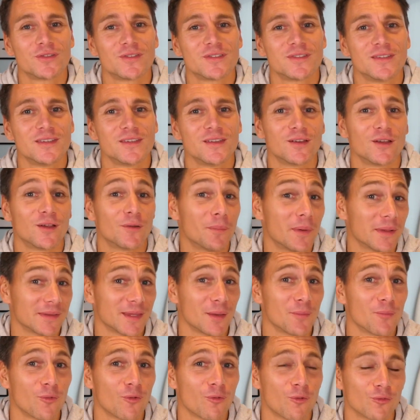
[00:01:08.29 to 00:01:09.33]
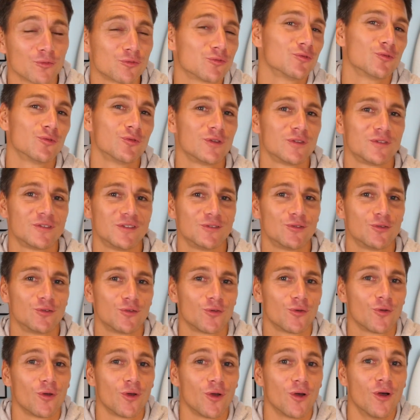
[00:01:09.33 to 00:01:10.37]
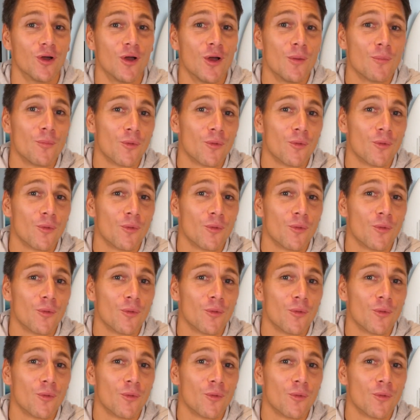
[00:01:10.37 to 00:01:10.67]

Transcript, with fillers: si euh, bah, tu aimes mon contenu et si tu veux euh,